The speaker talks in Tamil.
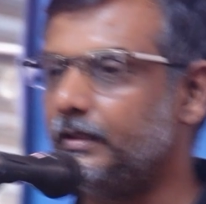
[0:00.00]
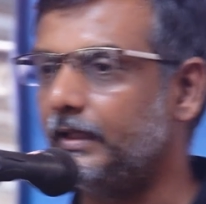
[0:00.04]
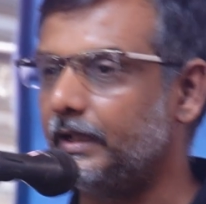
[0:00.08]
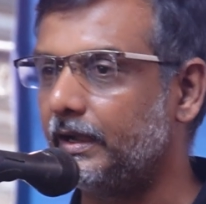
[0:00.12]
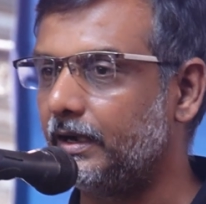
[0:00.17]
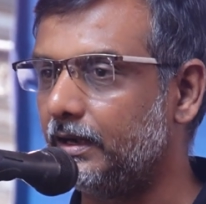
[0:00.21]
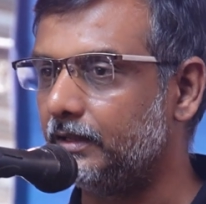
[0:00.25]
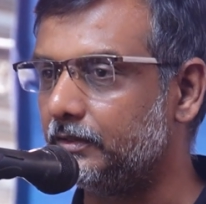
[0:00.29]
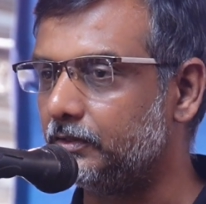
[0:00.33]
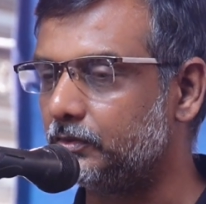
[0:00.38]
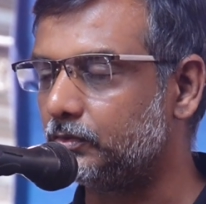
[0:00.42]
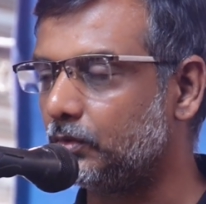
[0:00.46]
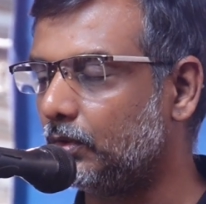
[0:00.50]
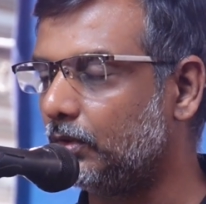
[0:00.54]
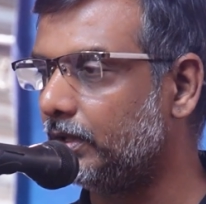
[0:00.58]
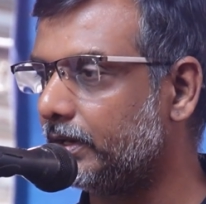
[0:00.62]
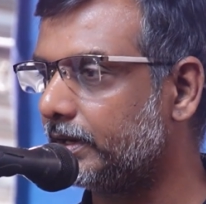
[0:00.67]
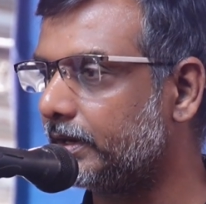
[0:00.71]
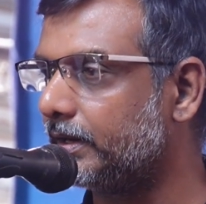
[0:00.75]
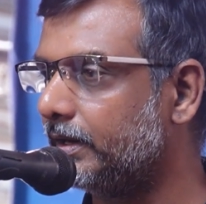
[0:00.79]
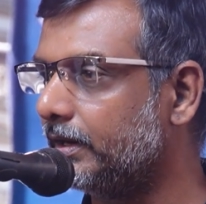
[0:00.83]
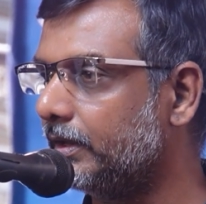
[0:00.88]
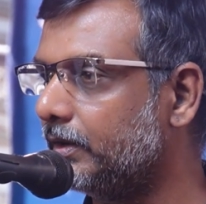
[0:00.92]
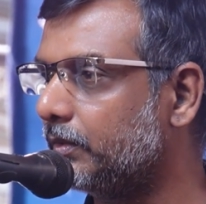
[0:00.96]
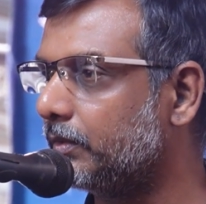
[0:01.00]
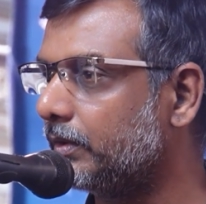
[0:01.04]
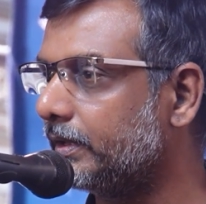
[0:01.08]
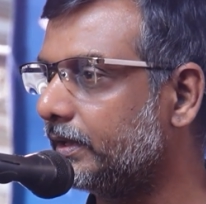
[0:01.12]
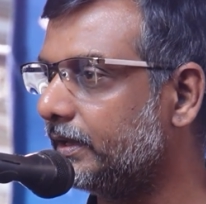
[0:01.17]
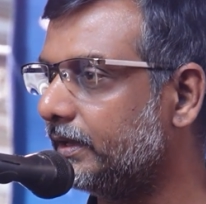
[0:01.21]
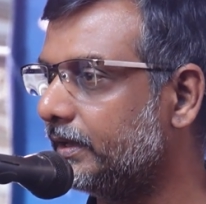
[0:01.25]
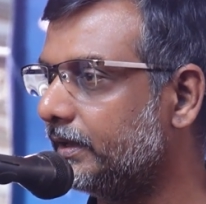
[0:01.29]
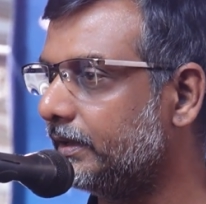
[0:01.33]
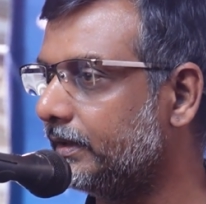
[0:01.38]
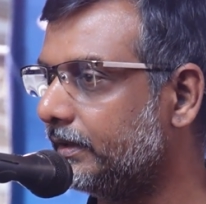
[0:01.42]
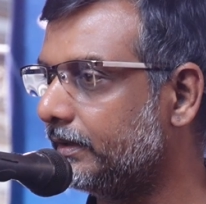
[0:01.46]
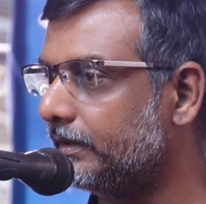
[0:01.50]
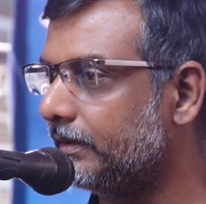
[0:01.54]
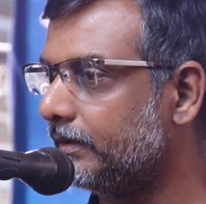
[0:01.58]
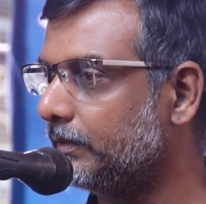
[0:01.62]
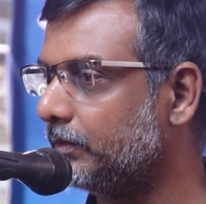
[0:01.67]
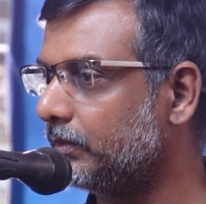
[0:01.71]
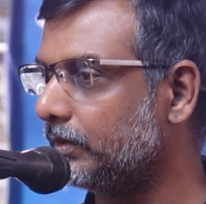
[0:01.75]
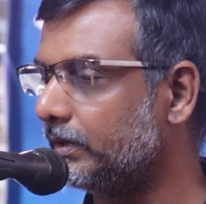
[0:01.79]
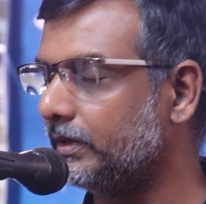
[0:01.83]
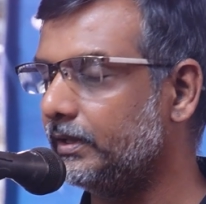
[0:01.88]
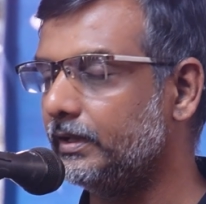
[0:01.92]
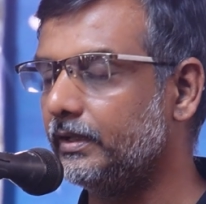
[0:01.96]
எங்களது தோழர்களினுடைய
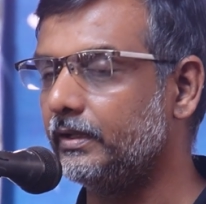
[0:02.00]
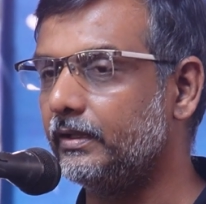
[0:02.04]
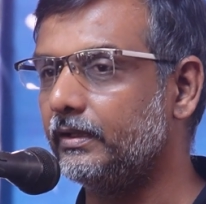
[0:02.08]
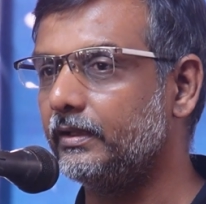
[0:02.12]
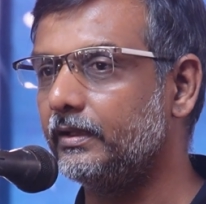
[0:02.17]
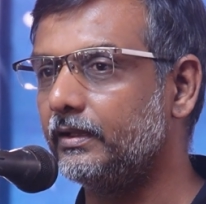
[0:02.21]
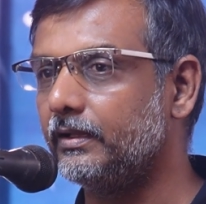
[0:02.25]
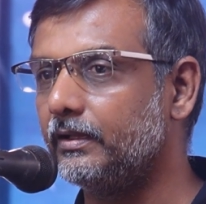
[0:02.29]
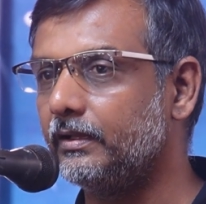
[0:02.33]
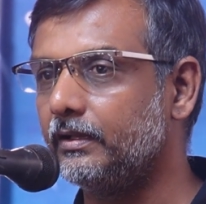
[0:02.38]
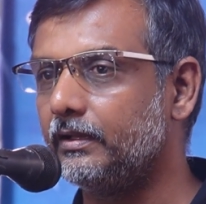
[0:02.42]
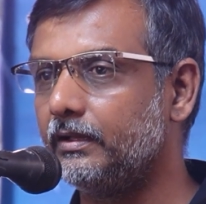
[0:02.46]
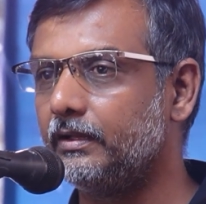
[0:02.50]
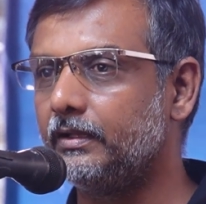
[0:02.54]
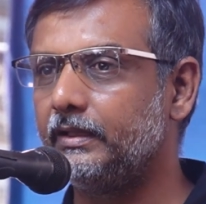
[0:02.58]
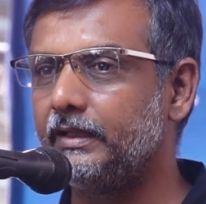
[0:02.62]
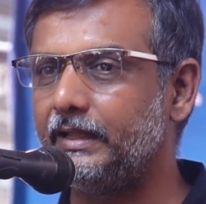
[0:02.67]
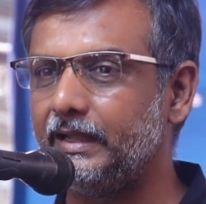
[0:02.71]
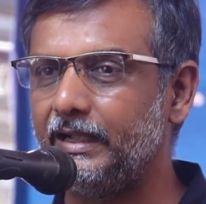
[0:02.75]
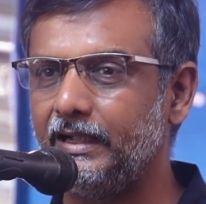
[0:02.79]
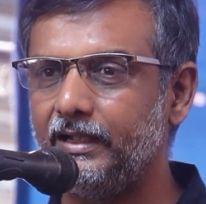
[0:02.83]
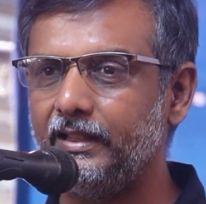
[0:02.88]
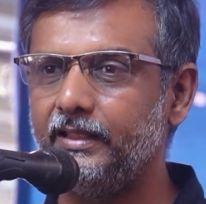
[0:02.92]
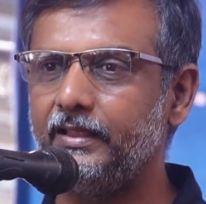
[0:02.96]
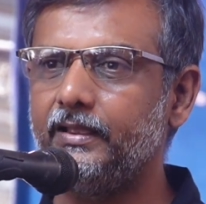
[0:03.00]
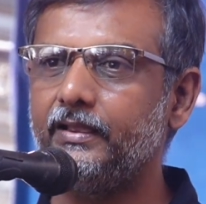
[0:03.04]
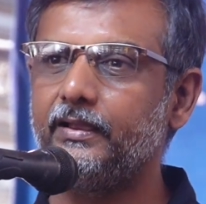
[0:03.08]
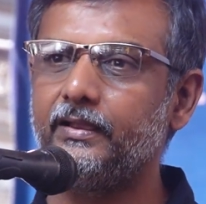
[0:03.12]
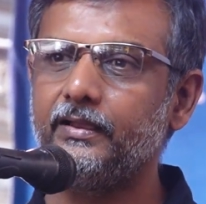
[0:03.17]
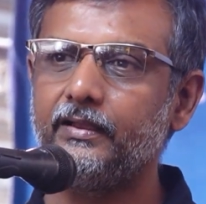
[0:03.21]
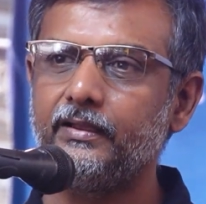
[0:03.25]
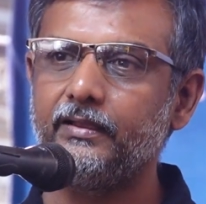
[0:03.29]
உரிய எளிய